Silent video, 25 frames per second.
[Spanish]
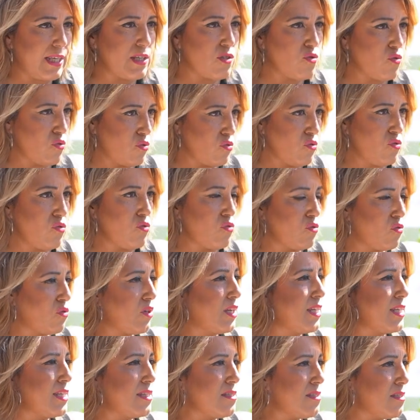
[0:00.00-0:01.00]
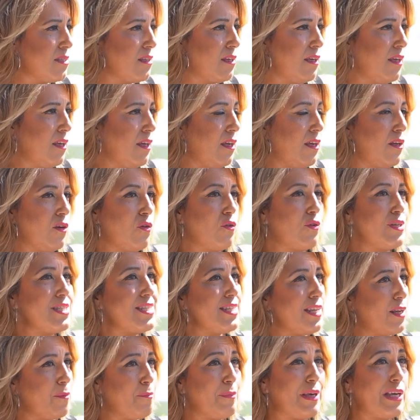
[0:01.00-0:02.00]
que eso no es, no
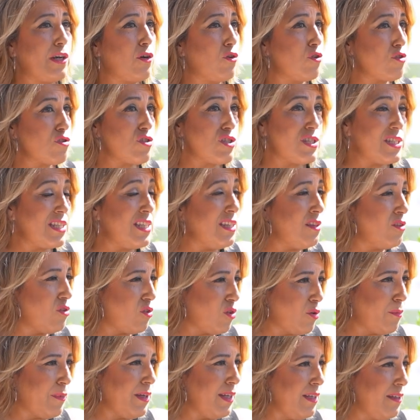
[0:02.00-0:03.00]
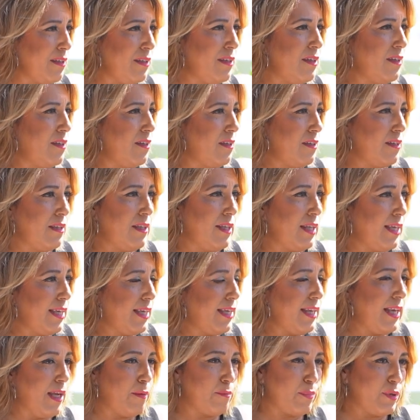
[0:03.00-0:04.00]
es el mejor síntoma de
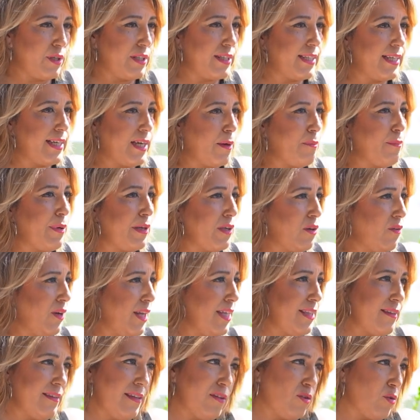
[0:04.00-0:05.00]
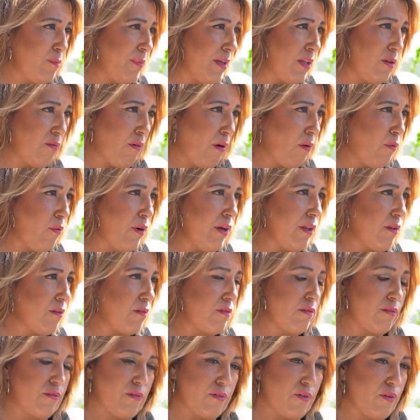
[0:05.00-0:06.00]
que la política española esté tomando
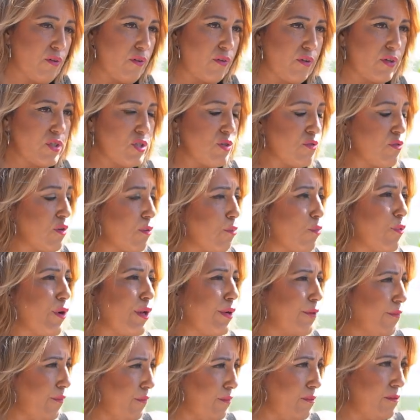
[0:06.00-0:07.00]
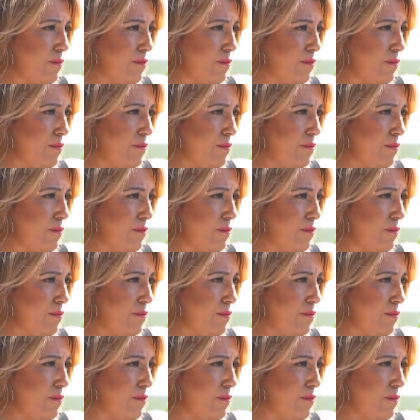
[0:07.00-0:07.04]
acuerdos. Yo creo que eso no es bueno.